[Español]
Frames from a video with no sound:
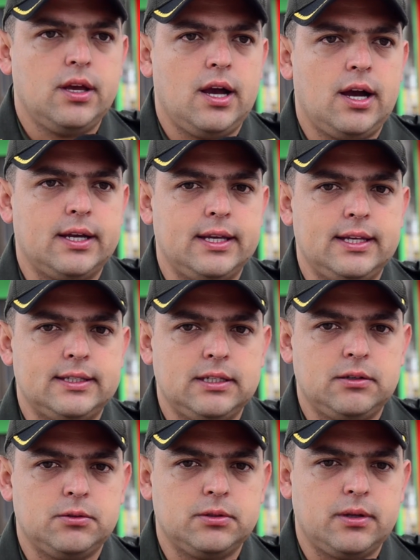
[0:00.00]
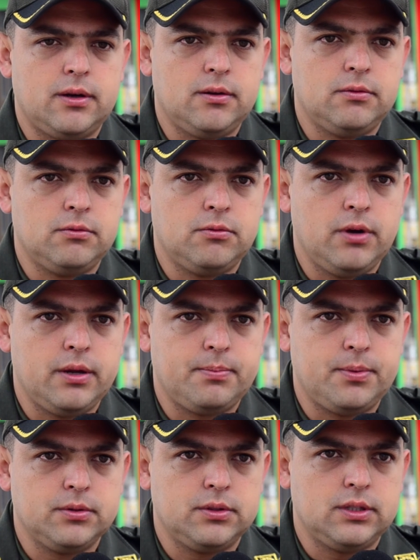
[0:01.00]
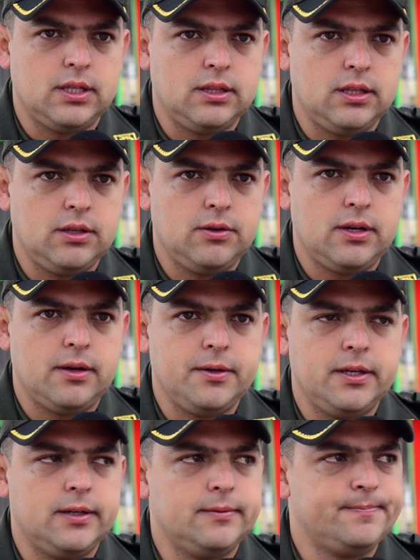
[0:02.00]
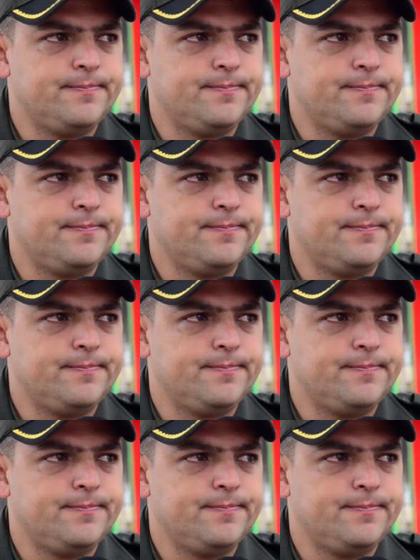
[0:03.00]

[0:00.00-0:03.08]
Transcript: a que ya se encontraba un cuerpo tendido en la vía.